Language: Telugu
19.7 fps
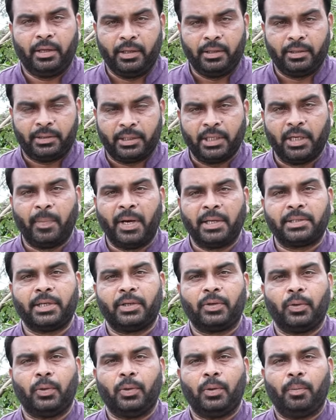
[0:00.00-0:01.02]
ఈ సినిమా
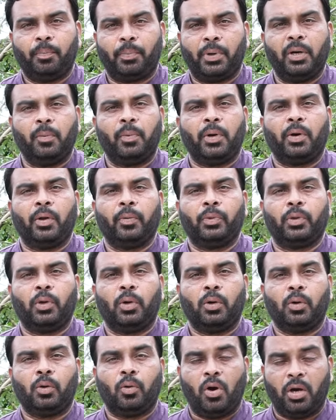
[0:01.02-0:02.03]
చెట్టు పడిపోవడంతో
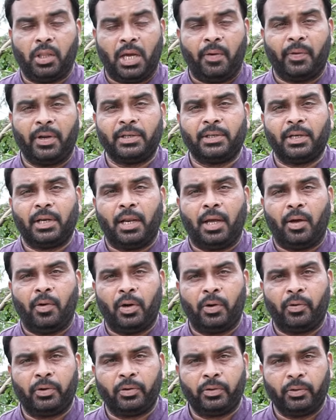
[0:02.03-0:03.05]
గోదావరి
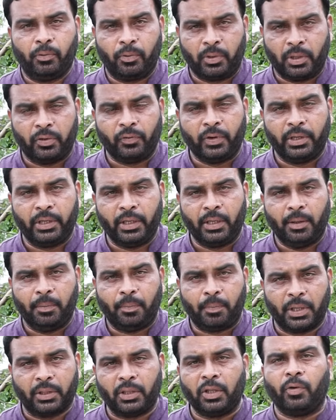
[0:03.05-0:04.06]
జిల్లాలో ఉన్నటువంటి
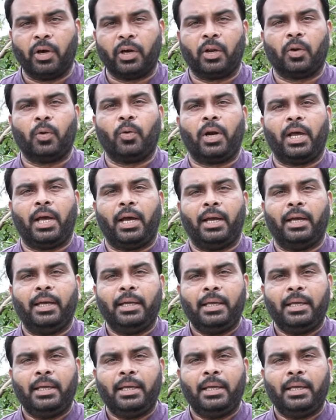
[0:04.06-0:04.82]
ప్రతి ఒక్కరు కూడా